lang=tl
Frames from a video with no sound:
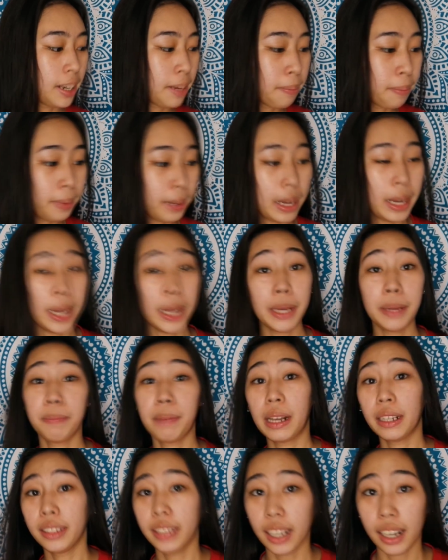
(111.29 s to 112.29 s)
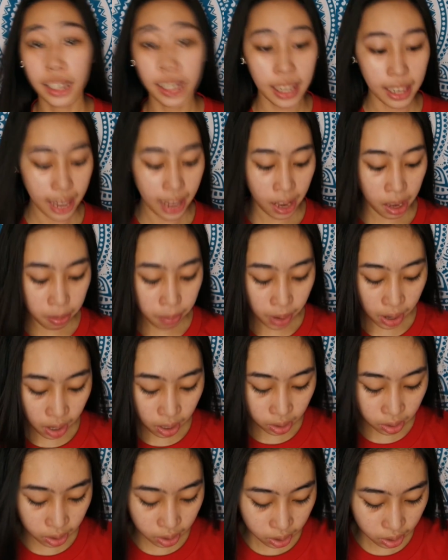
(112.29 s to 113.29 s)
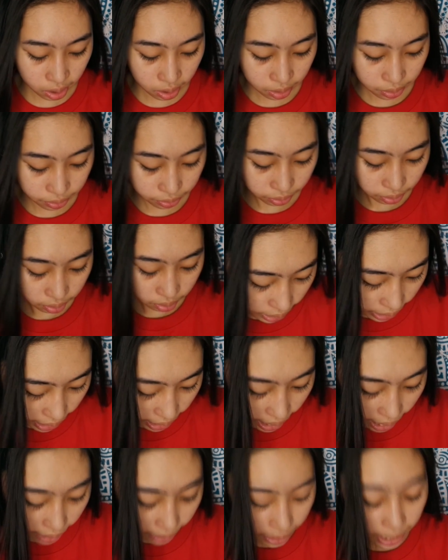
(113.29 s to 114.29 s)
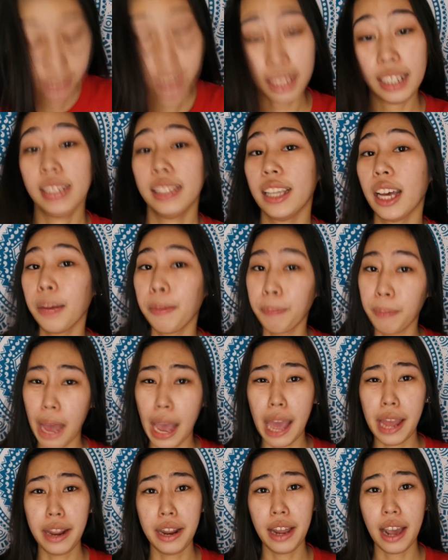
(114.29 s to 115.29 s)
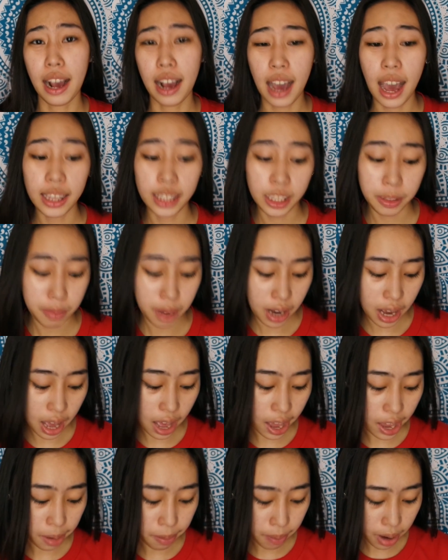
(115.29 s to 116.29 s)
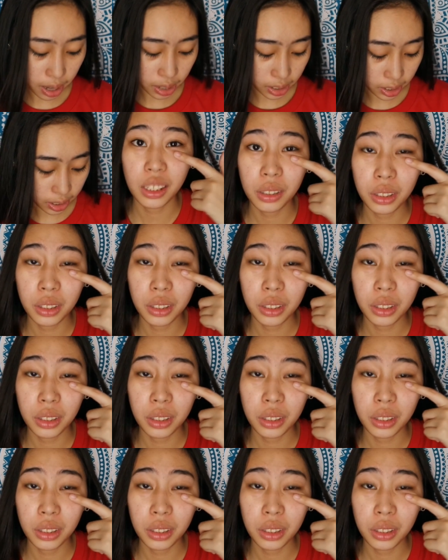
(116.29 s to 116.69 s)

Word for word: Siyempre, pantanggal eye bags kailangan natin takpan ang ating mga eye bags.